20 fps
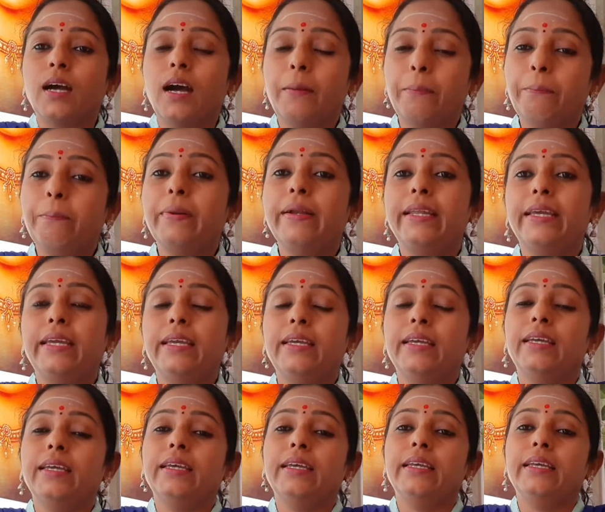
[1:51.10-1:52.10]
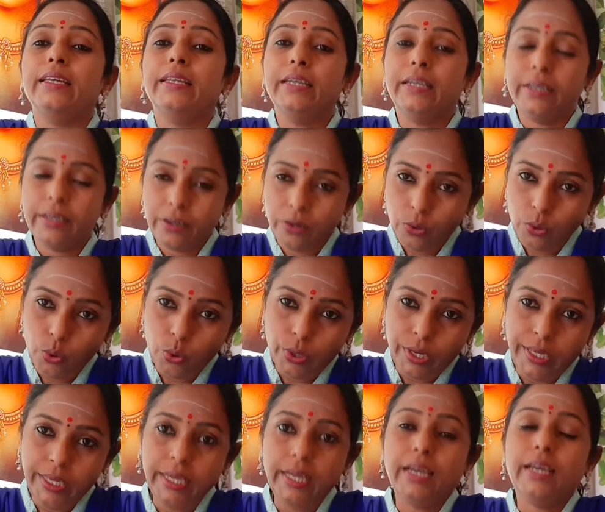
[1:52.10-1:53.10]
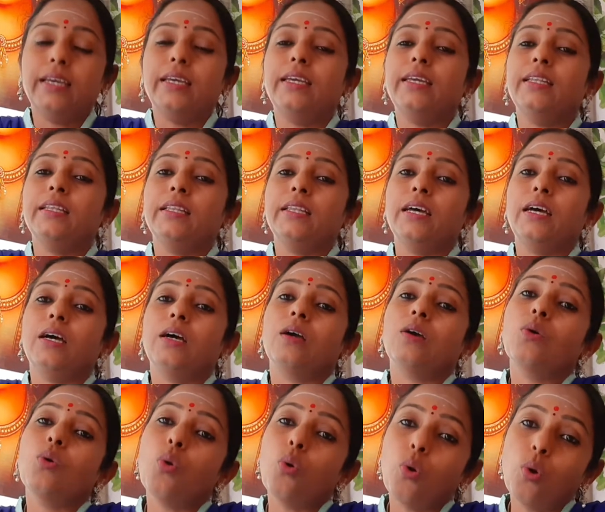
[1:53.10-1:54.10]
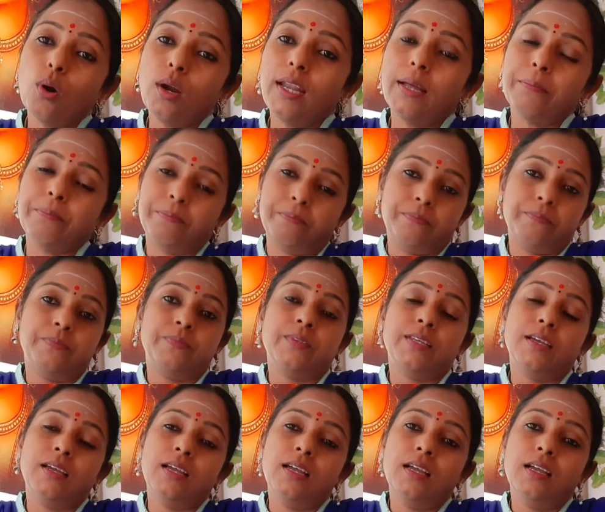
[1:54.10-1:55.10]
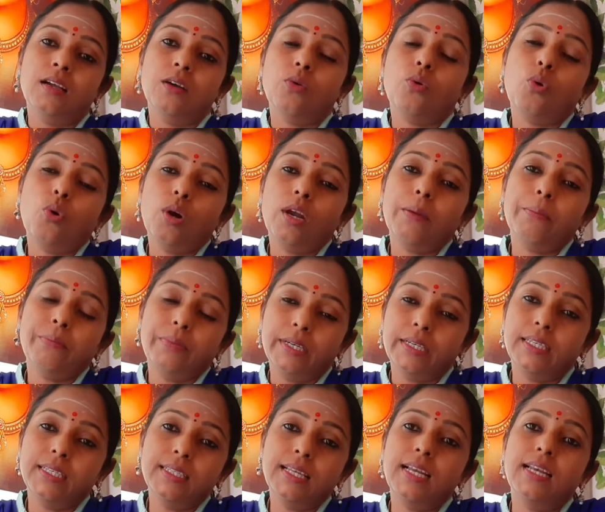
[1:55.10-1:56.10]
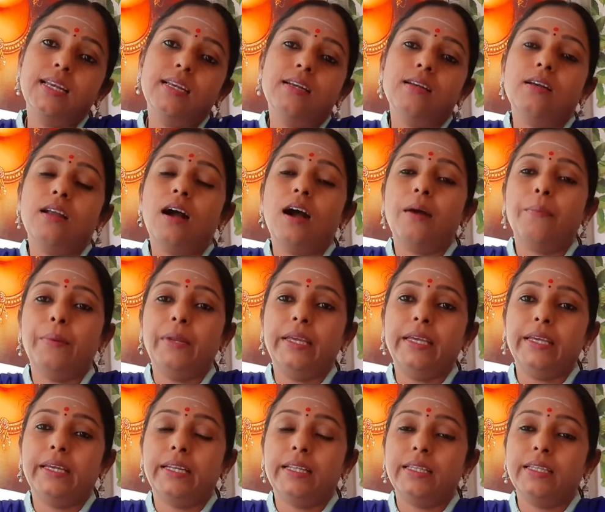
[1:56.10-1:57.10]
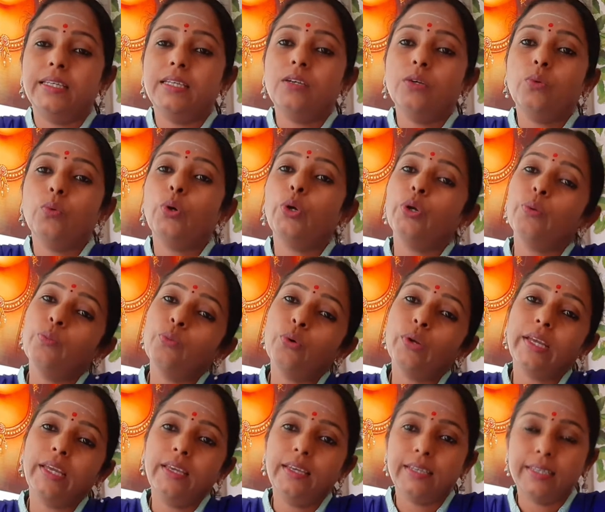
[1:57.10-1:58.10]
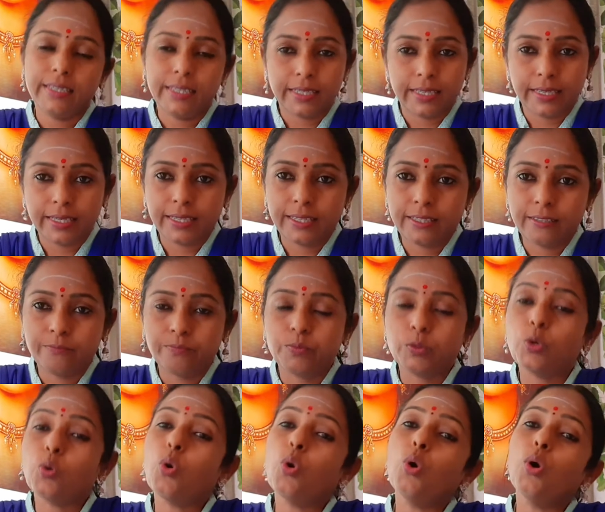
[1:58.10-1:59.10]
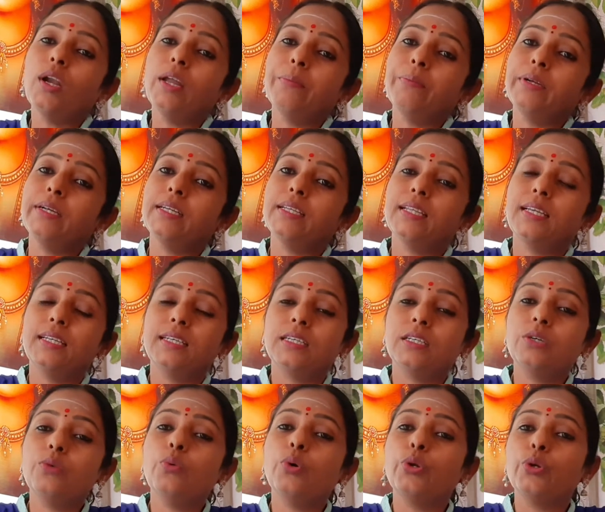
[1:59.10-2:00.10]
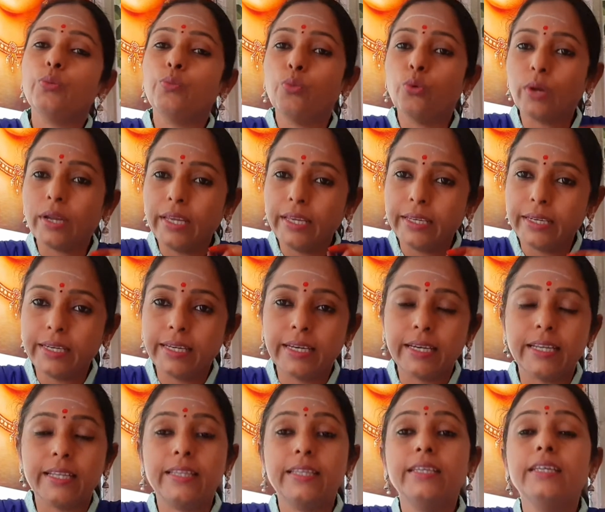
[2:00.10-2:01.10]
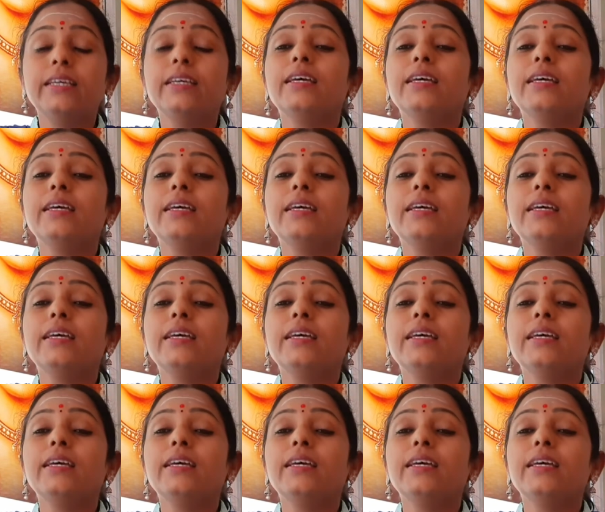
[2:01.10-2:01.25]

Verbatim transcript: அப்படி இருக்கக்கூடிய இந்த கோலம் கோலம் இடுதல் அப்படிங்கிறது ஒரு முறை இருக்கிறது கோலம் இடுதலுக்கு ஒரு முறை இருக்கிறது